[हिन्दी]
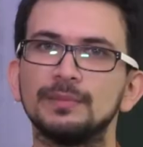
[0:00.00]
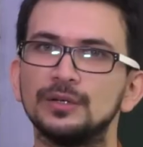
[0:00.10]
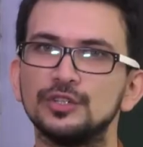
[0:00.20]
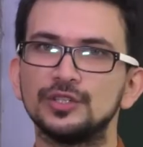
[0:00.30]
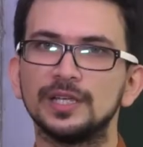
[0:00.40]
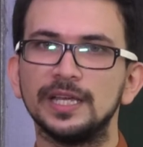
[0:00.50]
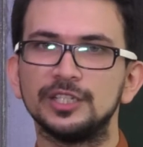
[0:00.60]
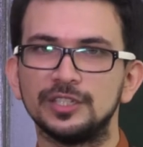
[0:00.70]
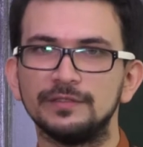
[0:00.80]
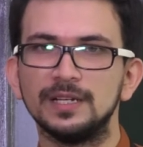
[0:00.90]
मनुष्य के
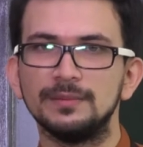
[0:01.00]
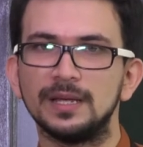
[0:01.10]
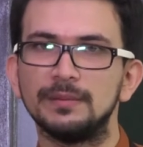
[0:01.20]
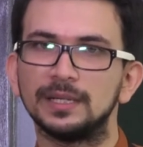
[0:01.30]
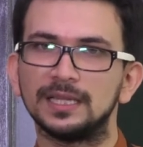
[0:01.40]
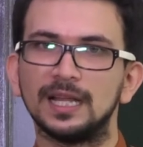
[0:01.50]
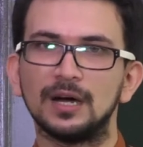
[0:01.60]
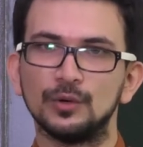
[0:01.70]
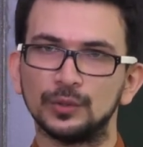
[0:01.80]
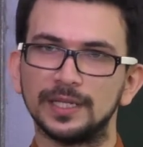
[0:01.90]
जीवन में
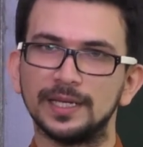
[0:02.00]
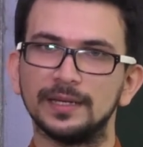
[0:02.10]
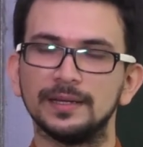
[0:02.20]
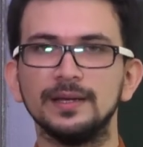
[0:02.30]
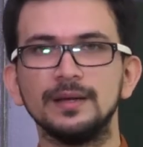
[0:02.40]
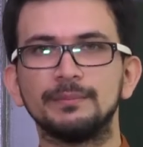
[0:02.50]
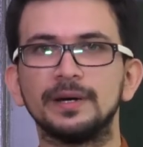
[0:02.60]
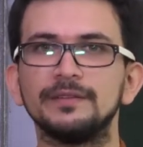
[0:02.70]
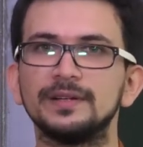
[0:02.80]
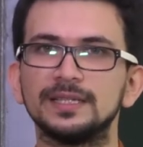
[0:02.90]
बदलाव होते हैं
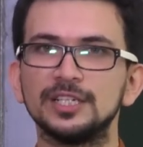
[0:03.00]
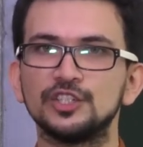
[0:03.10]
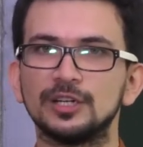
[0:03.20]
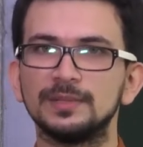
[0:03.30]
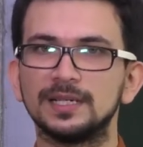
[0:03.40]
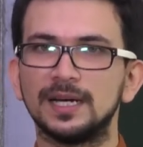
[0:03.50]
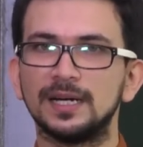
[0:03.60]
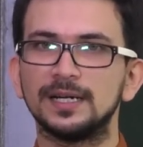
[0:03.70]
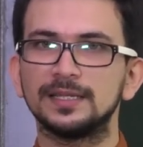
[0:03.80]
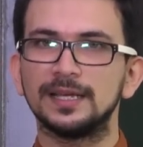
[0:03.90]
परिवर्तन शब्द का
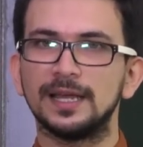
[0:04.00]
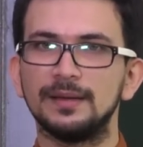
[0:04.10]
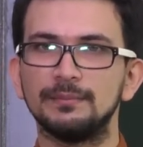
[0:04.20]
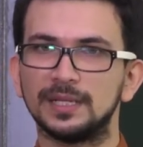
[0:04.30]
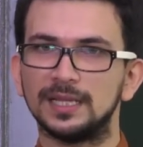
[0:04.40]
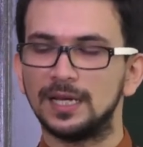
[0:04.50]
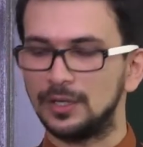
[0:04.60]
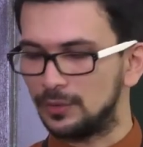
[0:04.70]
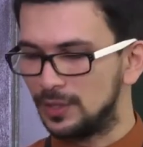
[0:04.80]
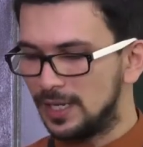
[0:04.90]
अर्थ है
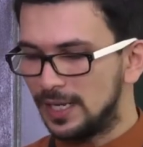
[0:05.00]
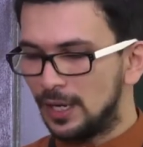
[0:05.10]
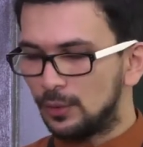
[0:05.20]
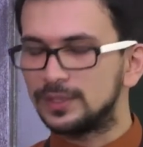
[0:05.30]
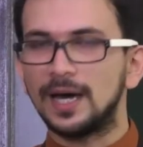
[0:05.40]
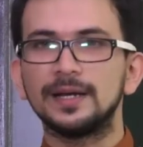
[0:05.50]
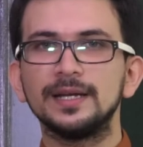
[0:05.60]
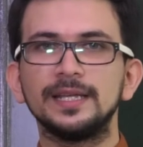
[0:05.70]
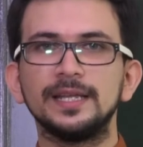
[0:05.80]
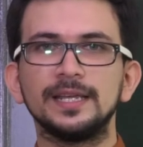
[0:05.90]
बदलाव
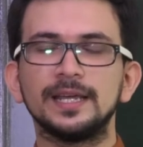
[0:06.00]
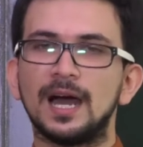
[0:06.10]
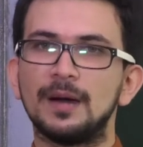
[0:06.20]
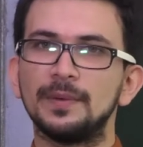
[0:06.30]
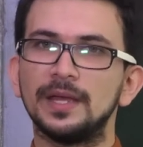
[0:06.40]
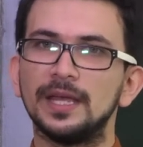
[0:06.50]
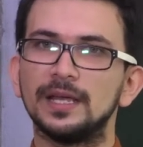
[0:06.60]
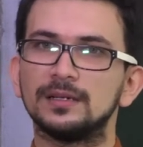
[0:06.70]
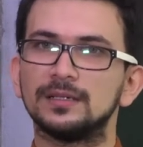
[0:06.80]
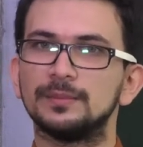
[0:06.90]
उदाहरण के लिए आप
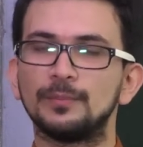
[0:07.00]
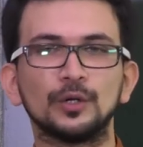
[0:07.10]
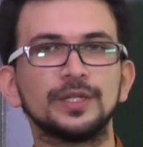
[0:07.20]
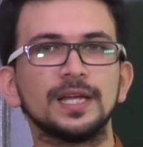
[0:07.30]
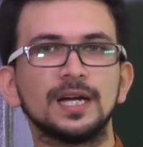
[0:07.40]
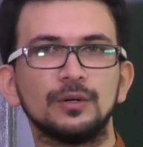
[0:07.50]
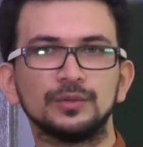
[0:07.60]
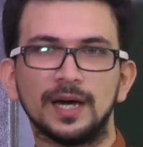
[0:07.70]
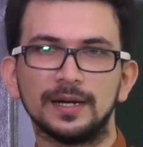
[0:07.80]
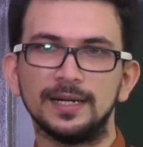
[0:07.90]
एक पौधे का
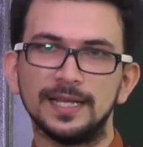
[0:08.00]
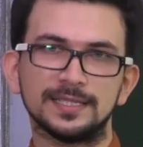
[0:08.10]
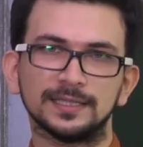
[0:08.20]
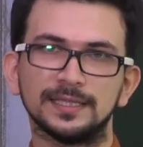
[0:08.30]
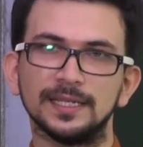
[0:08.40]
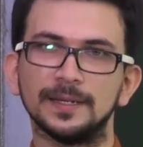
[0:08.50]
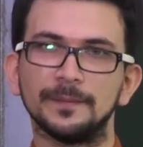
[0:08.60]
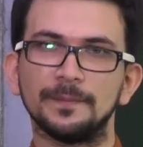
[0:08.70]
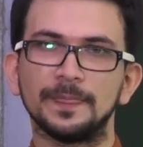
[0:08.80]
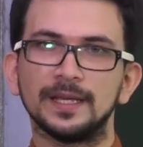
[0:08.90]
उदाहरण ले सकते हैं
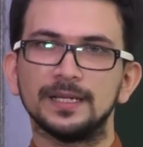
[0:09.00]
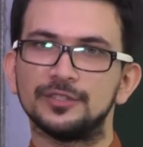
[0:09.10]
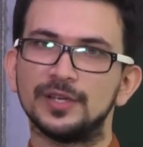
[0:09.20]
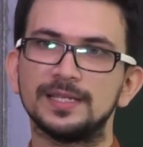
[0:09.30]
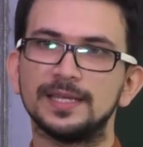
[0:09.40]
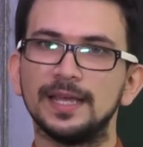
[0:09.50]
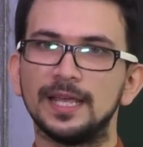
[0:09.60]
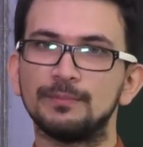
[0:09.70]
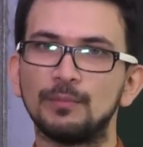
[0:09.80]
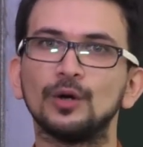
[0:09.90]
जैसे
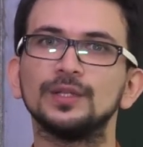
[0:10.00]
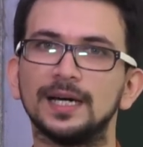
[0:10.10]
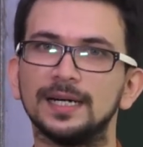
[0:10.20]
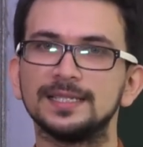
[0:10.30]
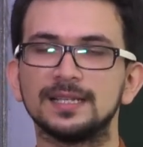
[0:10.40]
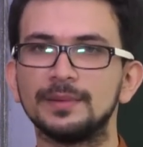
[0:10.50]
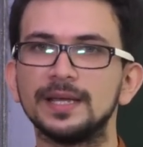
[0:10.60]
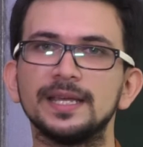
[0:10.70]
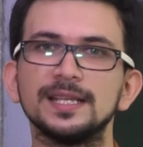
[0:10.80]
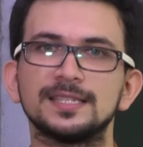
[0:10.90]
एक पौधा समय
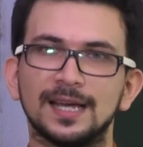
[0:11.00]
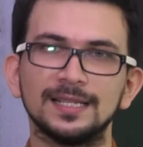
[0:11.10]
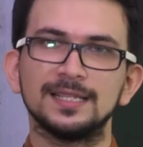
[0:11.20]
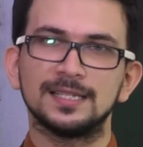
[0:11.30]
के साथ